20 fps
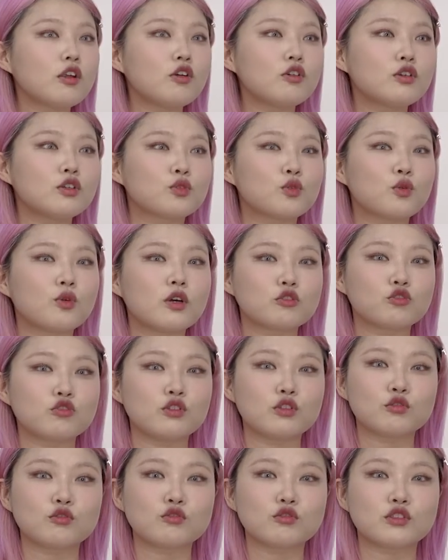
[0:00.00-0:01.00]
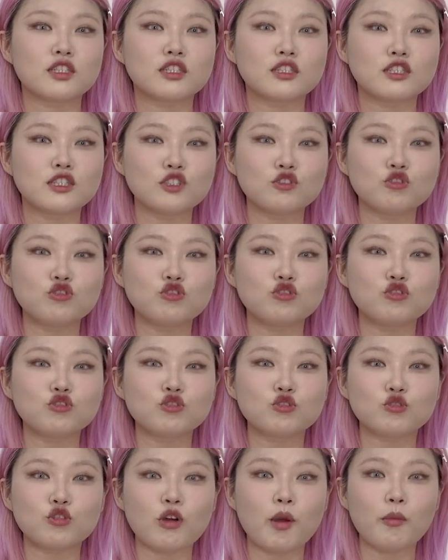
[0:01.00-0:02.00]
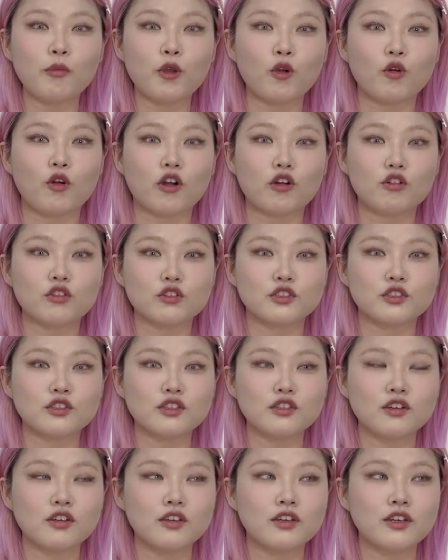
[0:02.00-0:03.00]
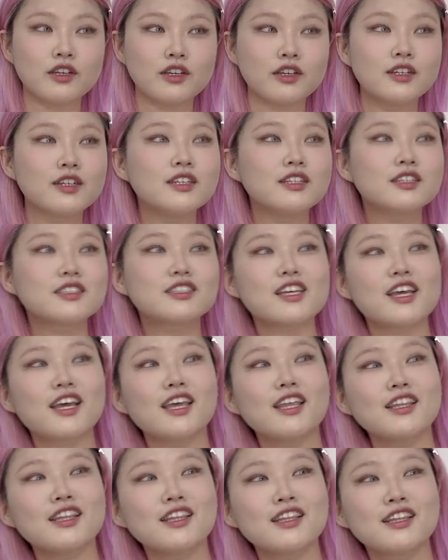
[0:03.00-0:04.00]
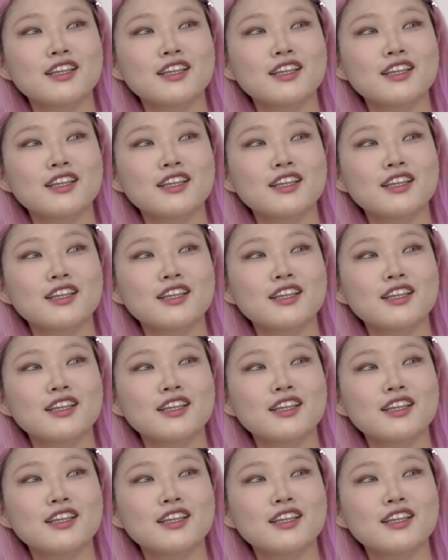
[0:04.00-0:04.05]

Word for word: 촬영을 도와주려고 제 친구도 한 명 왔거든요. 젠!